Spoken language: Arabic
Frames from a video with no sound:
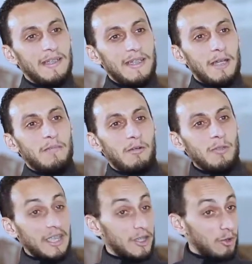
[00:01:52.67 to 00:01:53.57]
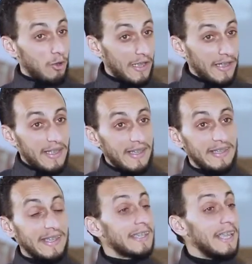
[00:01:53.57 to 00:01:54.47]
نعم اولا كنشكرك على
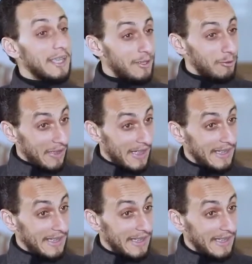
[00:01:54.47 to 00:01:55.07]
اثارتك لهذا السؤال